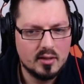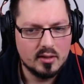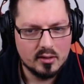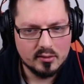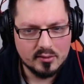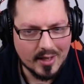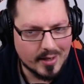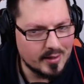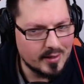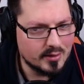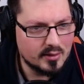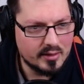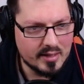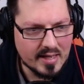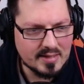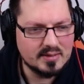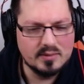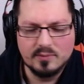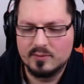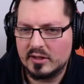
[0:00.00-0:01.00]
dann
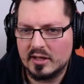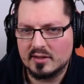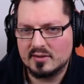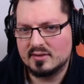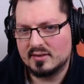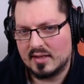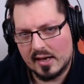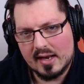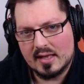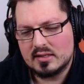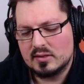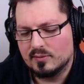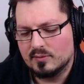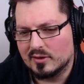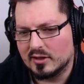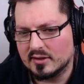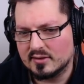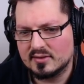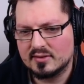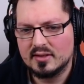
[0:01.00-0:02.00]
lassen wir das, dann lassen wir
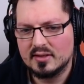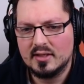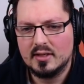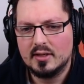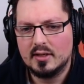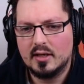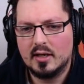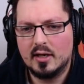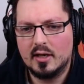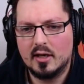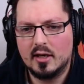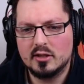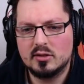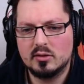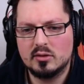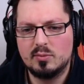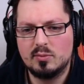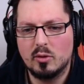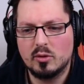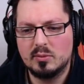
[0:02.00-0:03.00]
das. Äh, ich,
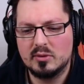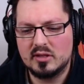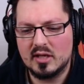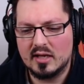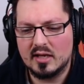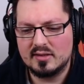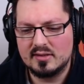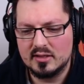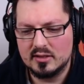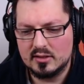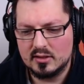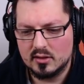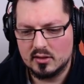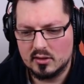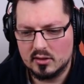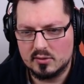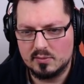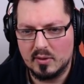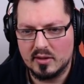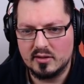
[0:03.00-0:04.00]
ich möchte mich da jetzt nicht.
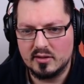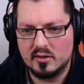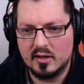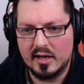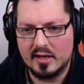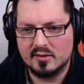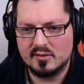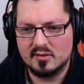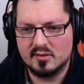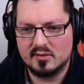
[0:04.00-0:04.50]
Ist mein. Hä, ist das